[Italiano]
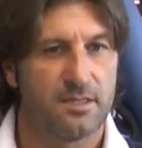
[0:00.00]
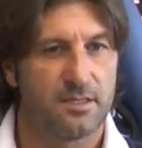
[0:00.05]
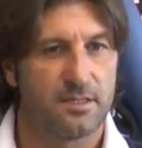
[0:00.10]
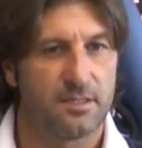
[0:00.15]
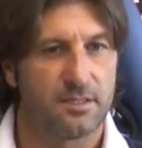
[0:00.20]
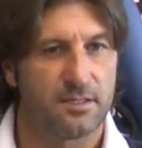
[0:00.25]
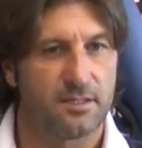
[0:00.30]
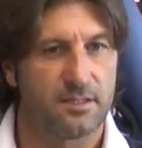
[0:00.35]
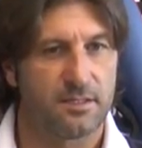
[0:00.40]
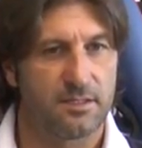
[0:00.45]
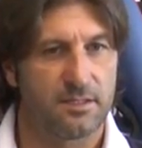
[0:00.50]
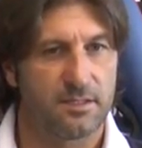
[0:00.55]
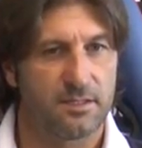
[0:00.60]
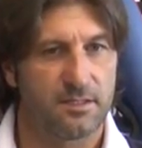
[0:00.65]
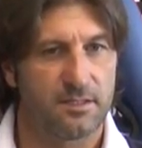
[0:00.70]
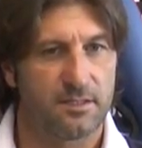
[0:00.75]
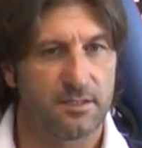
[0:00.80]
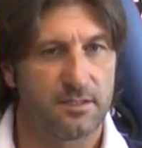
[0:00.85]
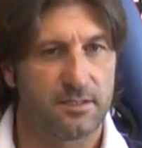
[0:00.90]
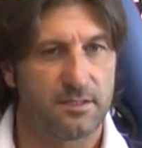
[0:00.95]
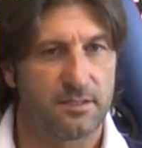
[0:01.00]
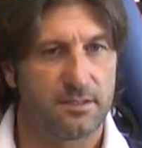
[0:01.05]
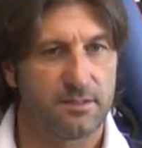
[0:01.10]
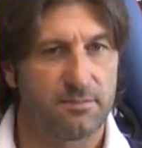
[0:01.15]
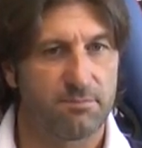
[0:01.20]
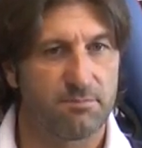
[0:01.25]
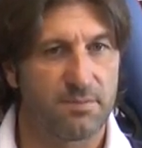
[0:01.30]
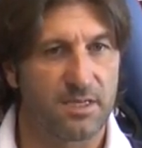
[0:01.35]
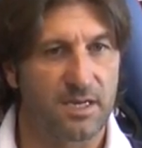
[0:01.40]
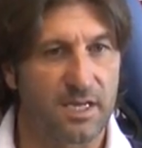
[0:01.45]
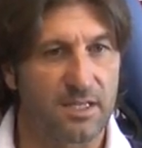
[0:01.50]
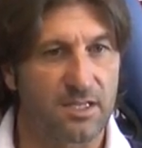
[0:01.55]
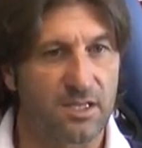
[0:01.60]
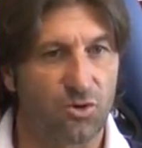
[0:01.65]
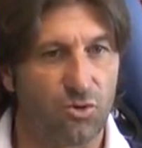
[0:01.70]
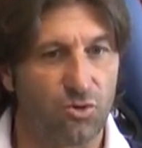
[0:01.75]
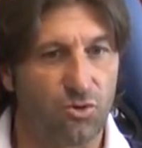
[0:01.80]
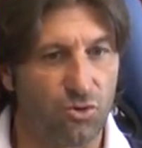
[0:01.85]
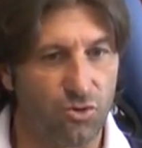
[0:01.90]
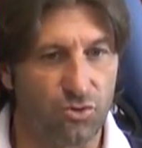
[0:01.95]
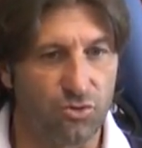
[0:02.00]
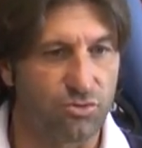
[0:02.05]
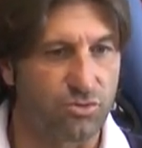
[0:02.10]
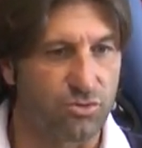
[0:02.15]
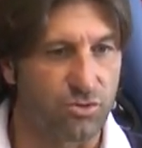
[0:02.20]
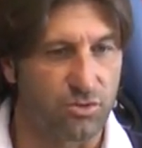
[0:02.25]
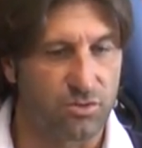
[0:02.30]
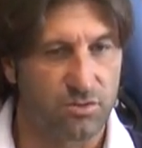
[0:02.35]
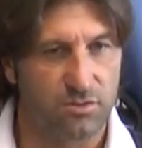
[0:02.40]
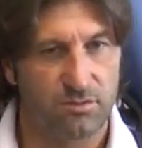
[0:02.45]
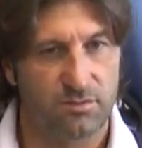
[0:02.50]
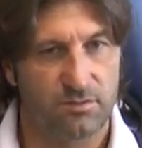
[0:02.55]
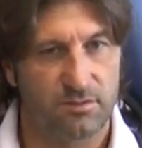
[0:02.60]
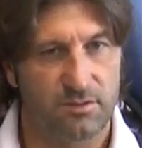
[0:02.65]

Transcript: eh, mi renderò conto